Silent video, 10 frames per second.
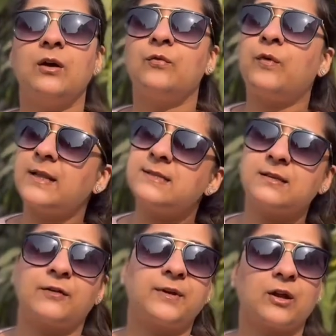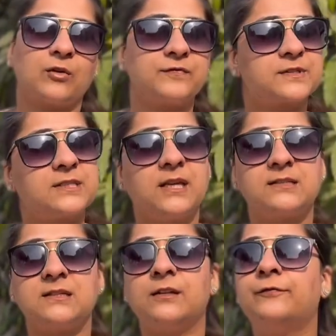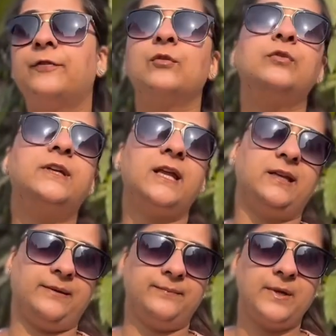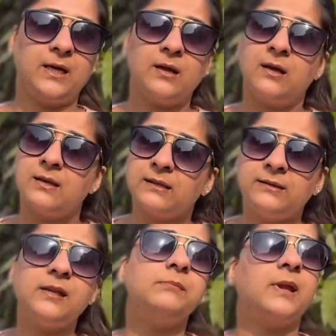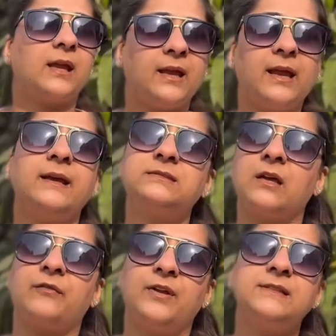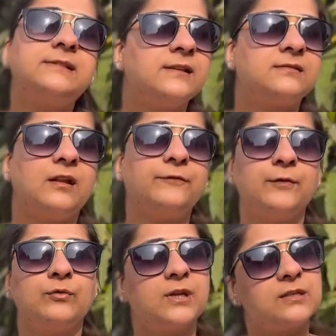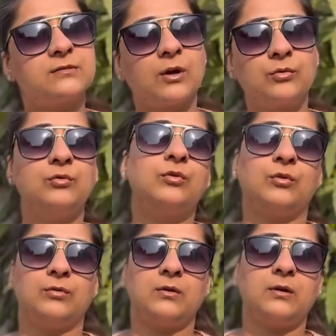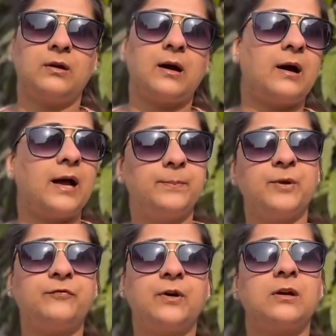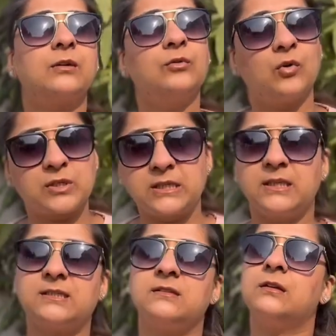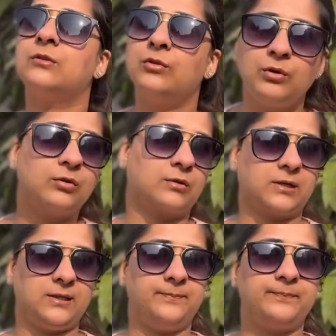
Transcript: वन सर्विंग ऑफ सीजनल फ्रूट डेली दिन में एक सर्विंग सीजनल फ्रूट की जरूर हो आई प्रेफर गो सीजनल गो लोकल